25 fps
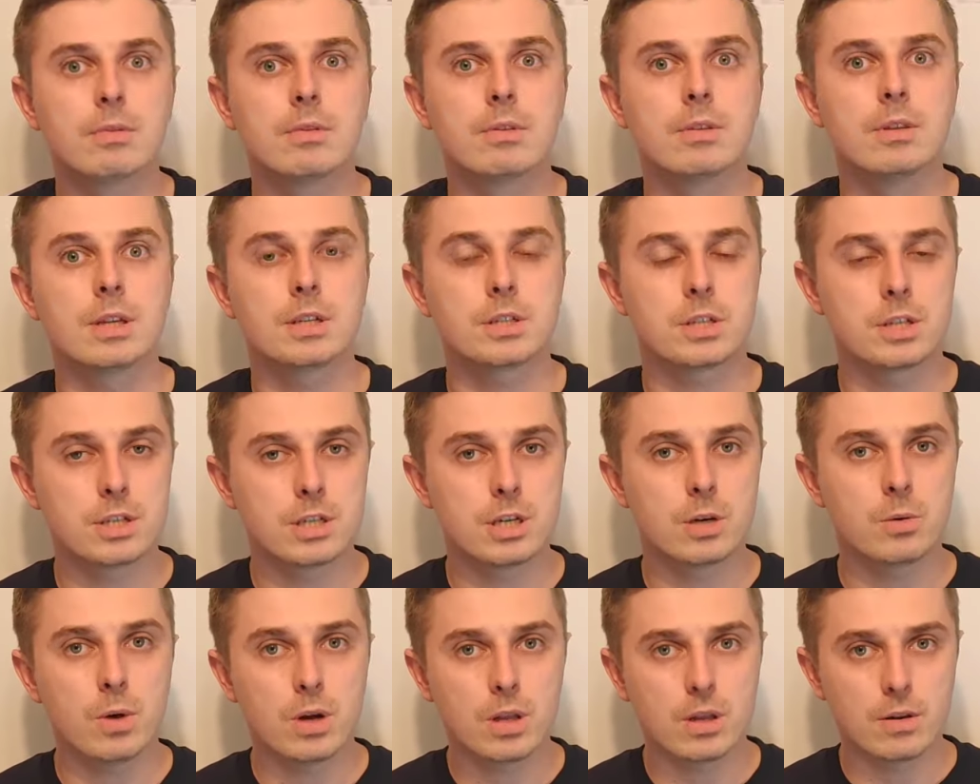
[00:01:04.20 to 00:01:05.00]
nasze
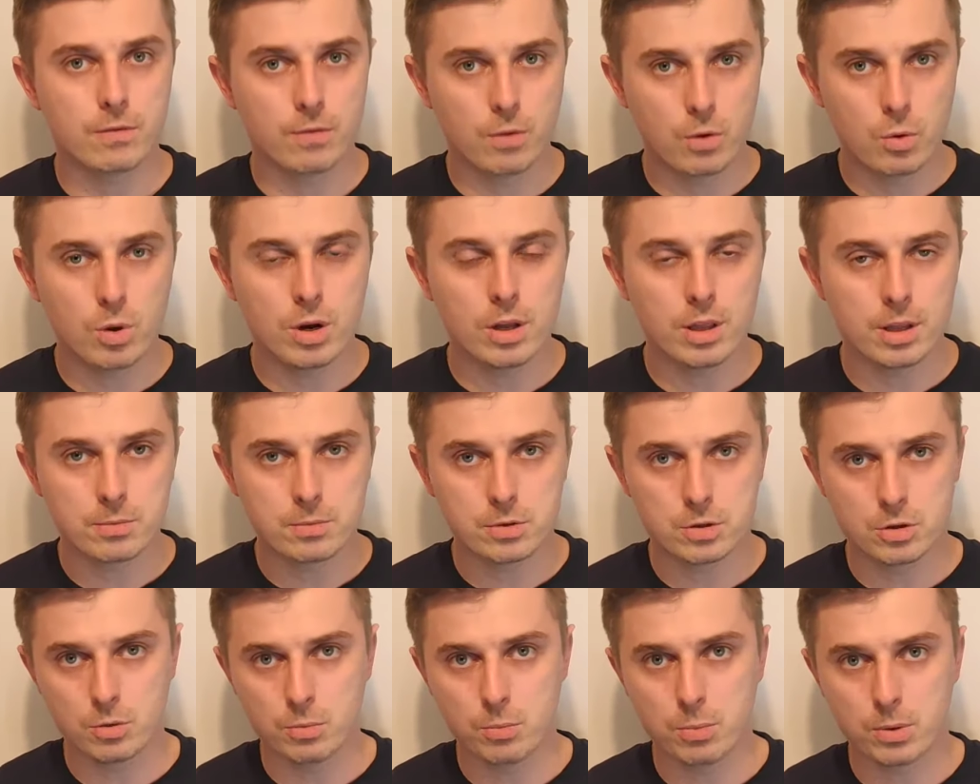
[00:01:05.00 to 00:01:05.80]
działania w ogóle nam
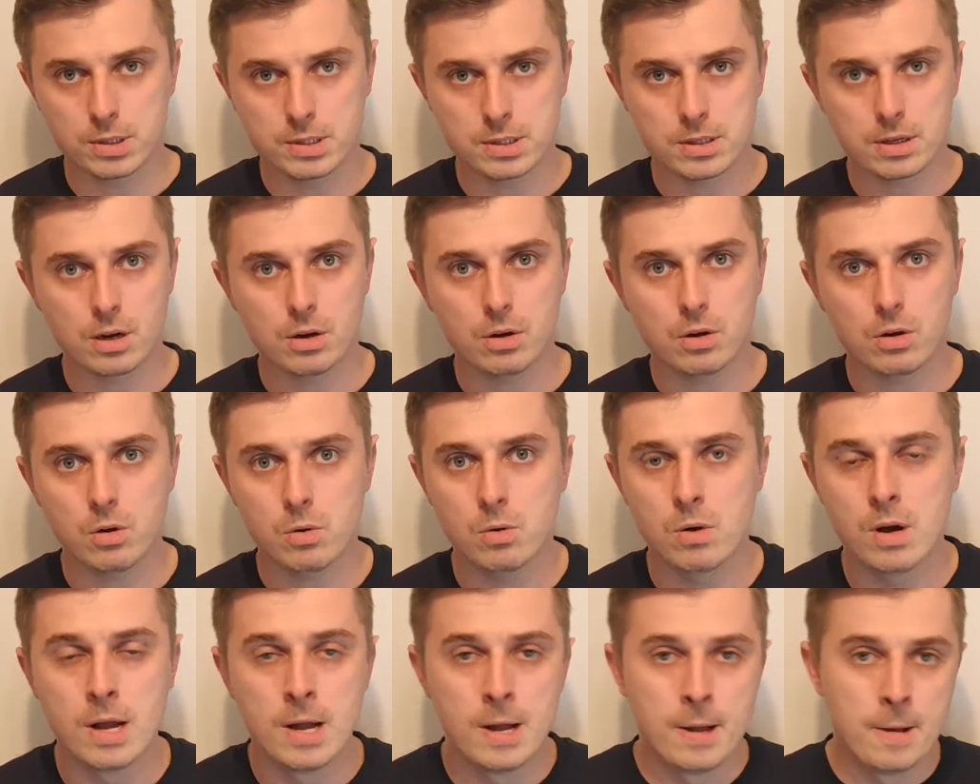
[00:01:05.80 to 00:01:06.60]
się opłacają.